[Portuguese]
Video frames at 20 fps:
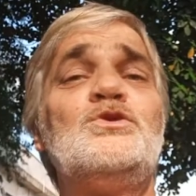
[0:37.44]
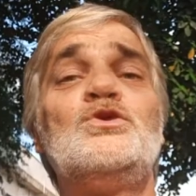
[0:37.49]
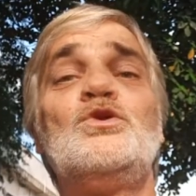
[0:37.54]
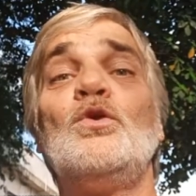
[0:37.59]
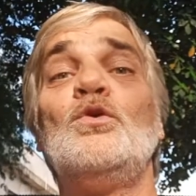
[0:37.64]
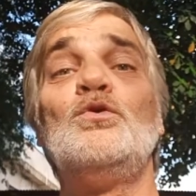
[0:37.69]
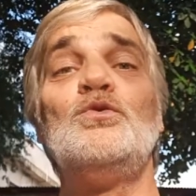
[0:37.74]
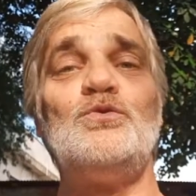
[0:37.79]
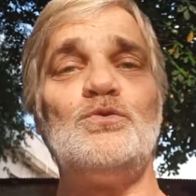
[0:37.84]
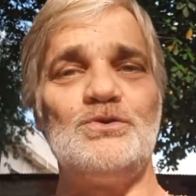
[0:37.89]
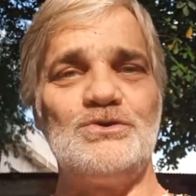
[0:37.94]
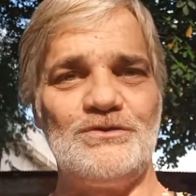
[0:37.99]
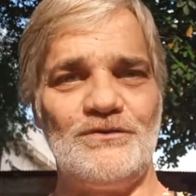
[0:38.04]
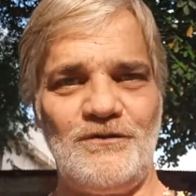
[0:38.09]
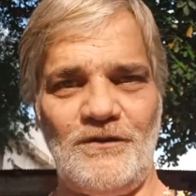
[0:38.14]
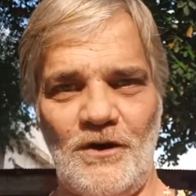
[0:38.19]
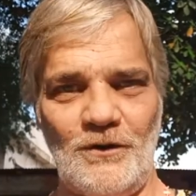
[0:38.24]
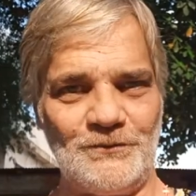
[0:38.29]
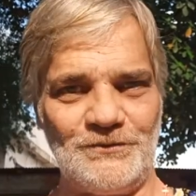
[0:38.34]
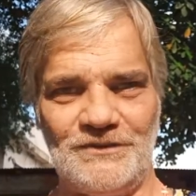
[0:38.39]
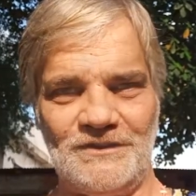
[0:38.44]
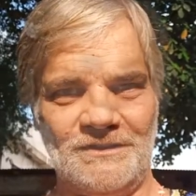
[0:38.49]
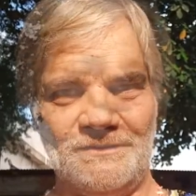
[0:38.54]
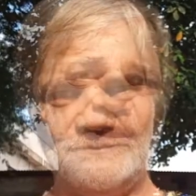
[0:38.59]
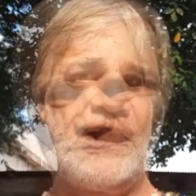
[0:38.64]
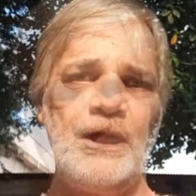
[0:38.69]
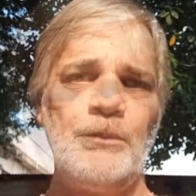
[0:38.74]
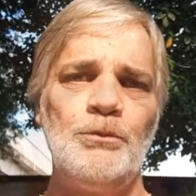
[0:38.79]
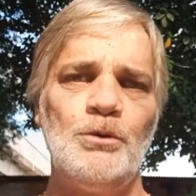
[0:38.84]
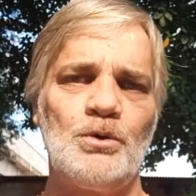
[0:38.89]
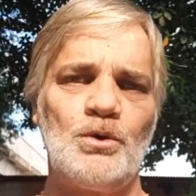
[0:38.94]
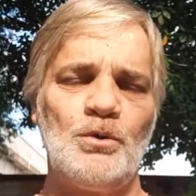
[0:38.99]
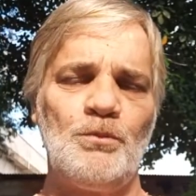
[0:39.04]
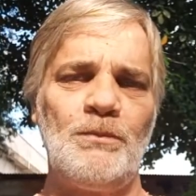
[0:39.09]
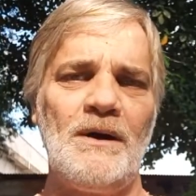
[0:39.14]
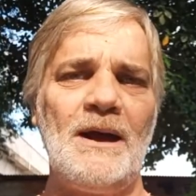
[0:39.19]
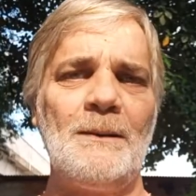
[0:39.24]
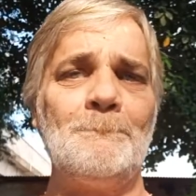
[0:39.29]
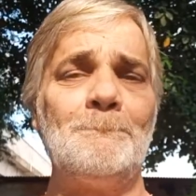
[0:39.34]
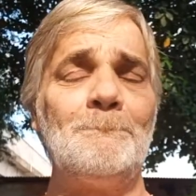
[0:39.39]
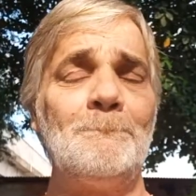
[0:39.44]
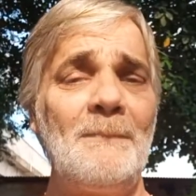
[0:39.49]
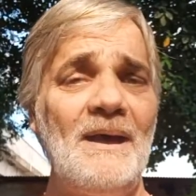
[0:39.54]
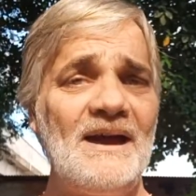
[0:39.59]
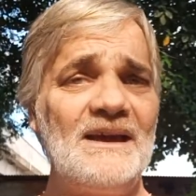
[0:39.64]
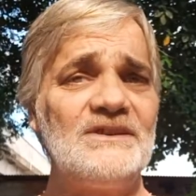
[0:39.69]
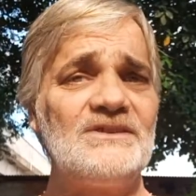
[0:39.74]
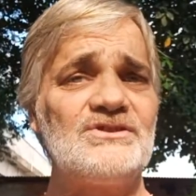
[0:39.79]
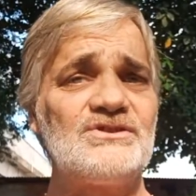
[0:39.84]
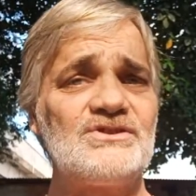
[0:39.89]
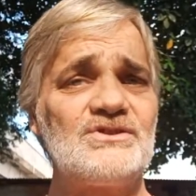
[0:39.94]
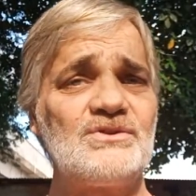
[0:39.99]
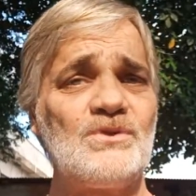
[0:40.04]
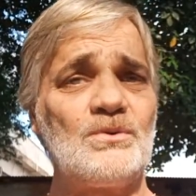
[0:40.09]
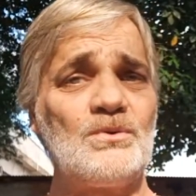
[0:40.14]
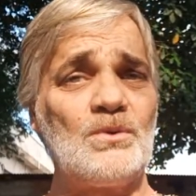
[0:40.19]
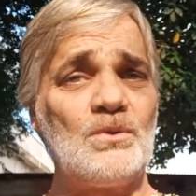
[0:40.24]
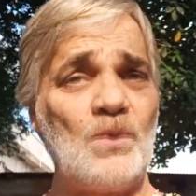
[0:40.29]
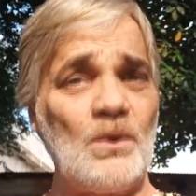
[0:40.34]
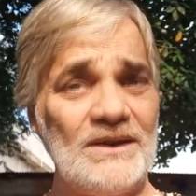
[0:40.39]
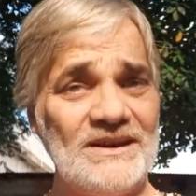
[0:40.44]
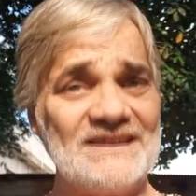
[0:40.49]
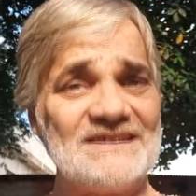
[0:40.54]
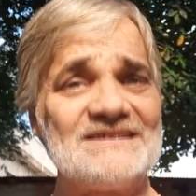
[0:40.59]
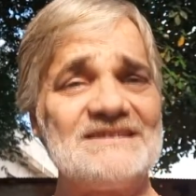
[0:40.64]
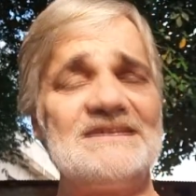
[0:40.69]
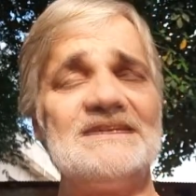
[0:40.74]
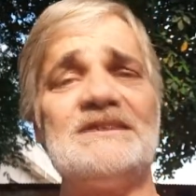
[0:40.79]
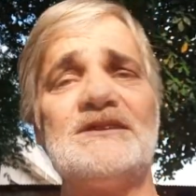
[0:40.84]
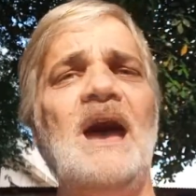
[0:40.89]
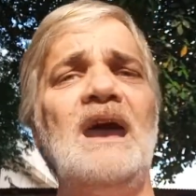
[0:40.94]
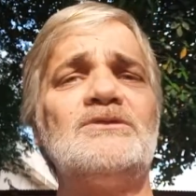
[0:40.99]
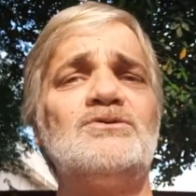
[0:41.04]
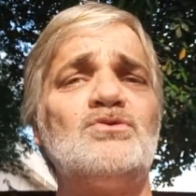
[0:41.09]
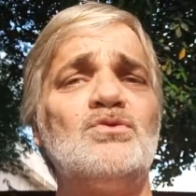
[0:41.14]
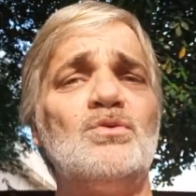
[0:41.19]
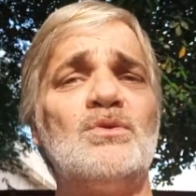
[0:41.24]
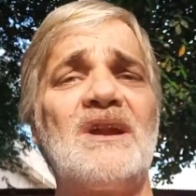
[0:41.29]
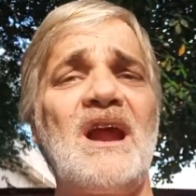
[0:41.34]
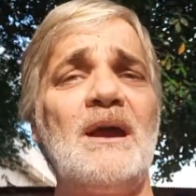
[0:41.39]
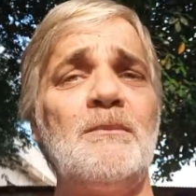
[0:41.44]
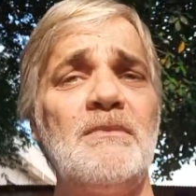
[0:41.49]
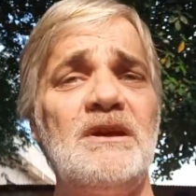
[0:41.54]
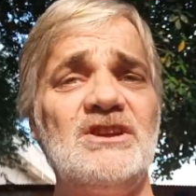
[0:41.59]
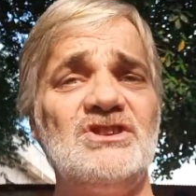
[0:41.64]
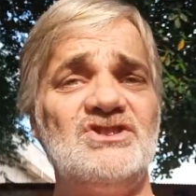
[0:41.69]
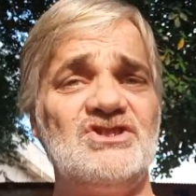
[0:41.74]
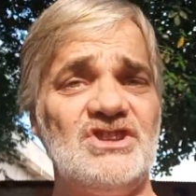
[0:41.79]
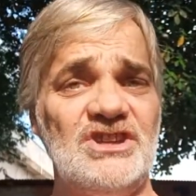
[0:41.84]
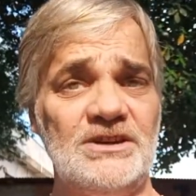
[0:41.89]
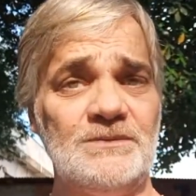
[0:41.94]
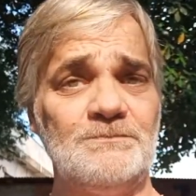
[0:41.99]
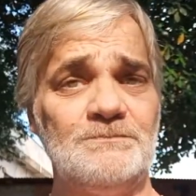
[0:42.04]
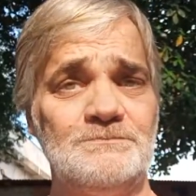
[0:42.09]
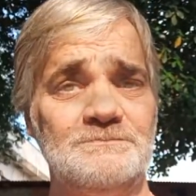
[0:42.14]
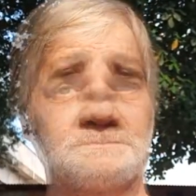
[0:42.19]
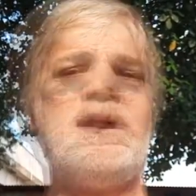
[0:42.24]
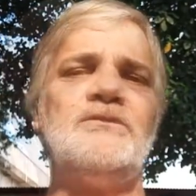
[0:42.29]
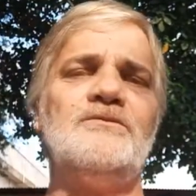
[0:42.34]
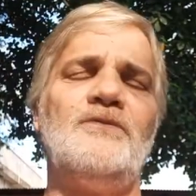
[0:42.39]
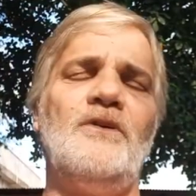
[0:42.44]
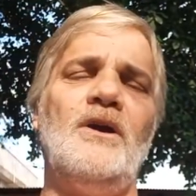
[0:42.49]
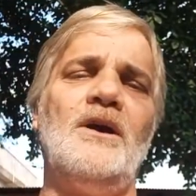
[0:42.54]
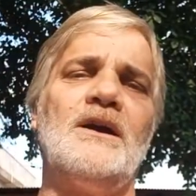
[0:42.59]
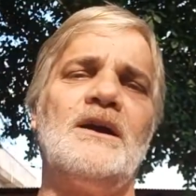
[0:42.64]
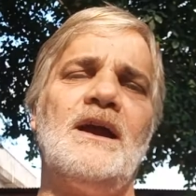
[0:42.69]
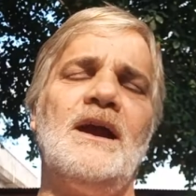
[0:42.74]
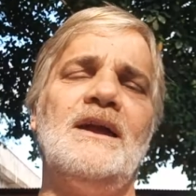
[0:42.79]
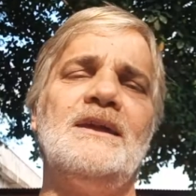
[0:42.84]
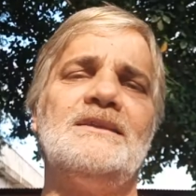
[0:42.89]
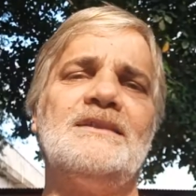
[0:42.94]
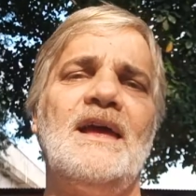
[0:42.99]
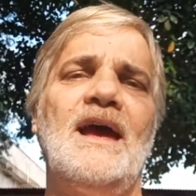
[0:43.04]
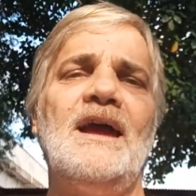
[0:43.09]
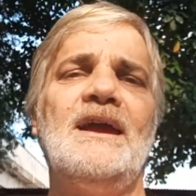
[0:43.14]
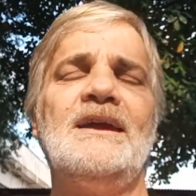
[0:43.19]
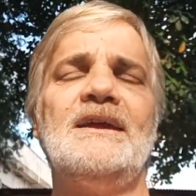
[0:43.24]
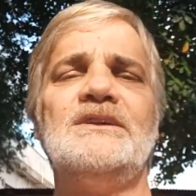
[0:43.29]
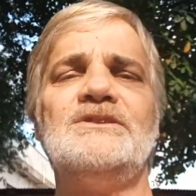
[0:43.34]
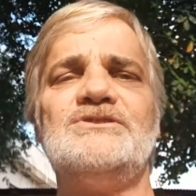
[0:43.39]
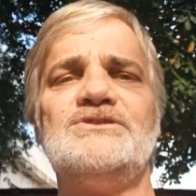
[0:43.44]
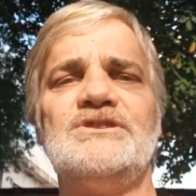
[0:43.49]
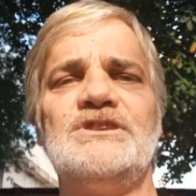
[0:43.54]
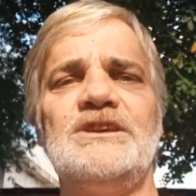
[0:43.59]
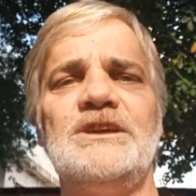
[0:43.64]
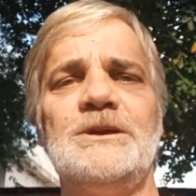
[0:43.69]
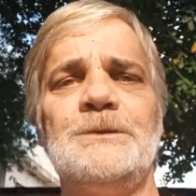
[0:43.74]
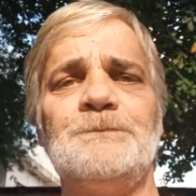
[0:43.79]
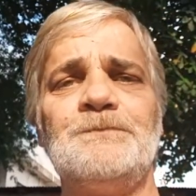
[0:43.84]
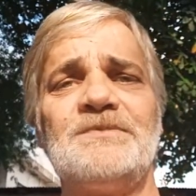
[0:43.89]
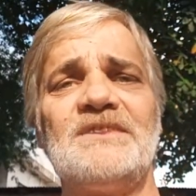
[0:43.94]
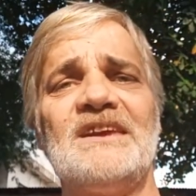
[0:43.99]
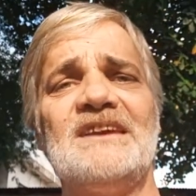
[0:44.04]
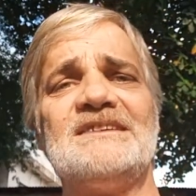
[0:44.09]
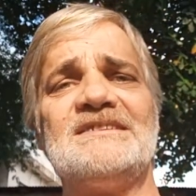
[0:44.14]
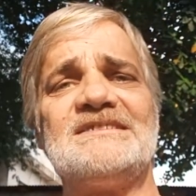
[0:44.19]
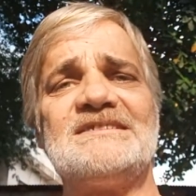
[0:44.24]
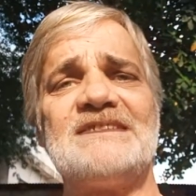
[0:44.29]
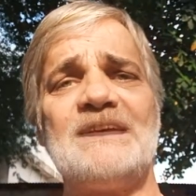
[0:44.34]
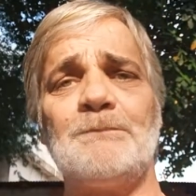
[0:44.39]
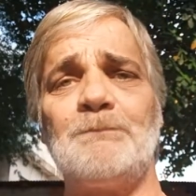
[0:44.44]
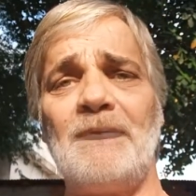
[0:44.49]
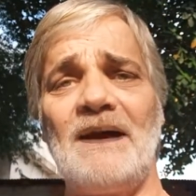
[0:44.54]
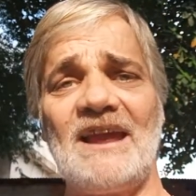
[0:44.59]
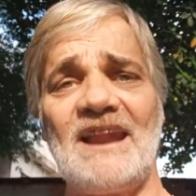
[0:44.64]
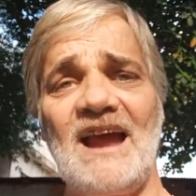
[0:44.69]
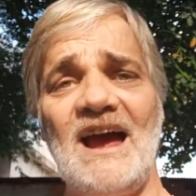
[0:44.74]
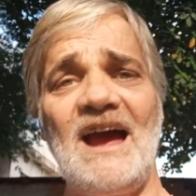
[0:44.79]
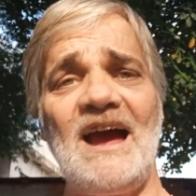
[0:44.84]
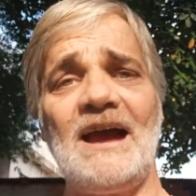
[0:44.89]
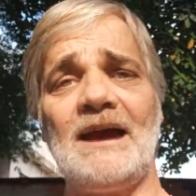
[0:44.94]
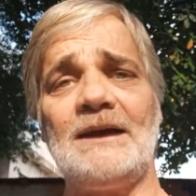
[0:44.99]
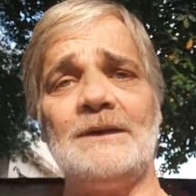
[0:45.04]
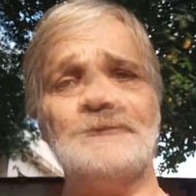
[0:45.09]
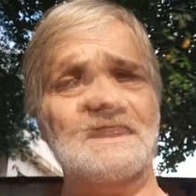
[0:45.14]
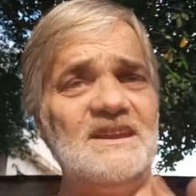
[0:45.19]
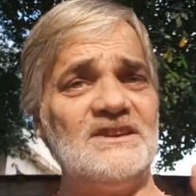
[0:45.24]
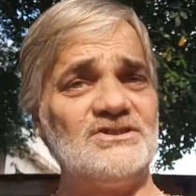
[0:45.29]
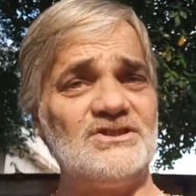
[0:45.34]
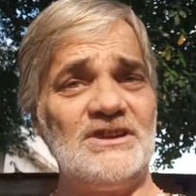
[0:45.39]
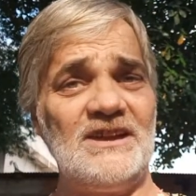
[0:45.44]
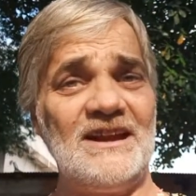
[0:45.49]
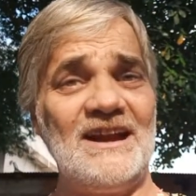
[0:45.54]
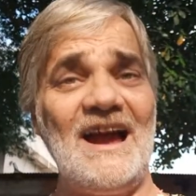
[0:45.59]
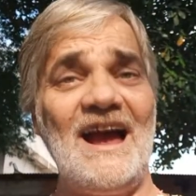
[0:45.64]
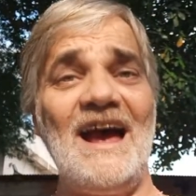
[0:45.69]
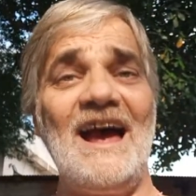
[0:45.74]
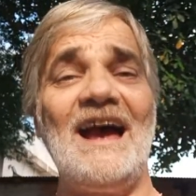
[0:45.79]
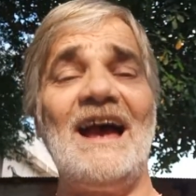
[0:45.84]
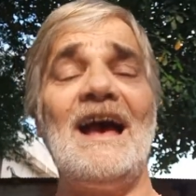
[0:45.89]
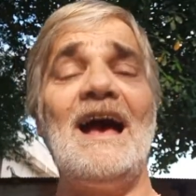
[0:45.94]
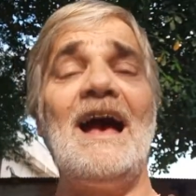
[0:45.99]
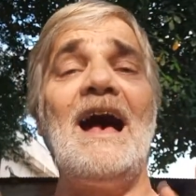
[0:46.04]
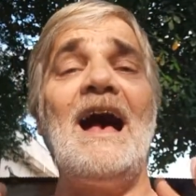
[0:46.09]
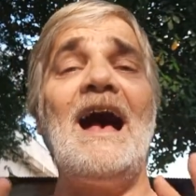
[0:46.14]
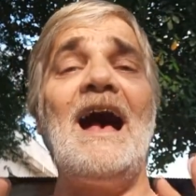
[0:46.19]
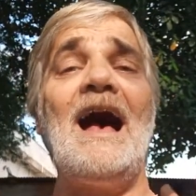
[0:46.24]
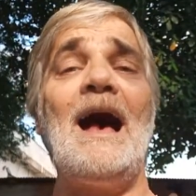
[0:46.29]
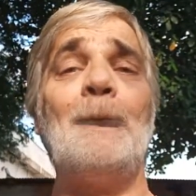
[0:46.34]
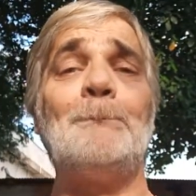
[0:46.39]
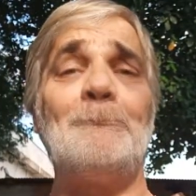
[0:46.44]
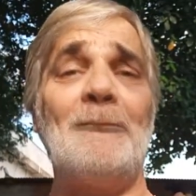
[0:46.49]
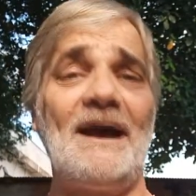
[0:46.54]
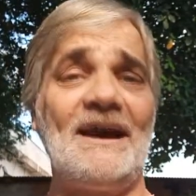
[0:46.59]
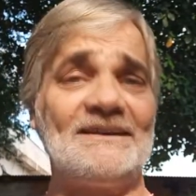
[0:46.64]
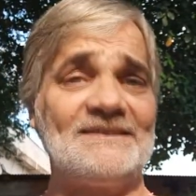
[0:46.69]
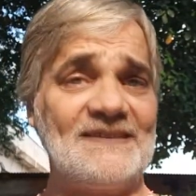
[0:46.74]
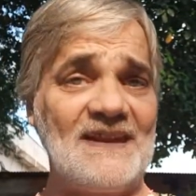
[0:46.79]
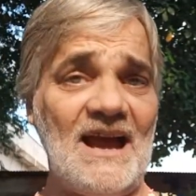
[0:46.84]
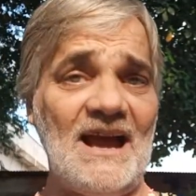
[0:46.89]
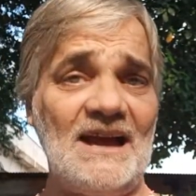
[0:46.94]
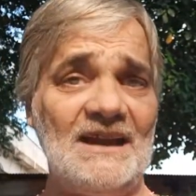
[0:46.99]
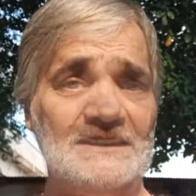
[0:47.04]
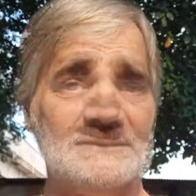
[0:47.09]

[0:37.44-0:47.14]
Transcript: tudo de volta. O termo urubá mais conhecido, Aturameji, que evoca a ideia de separar, desligar, apartar.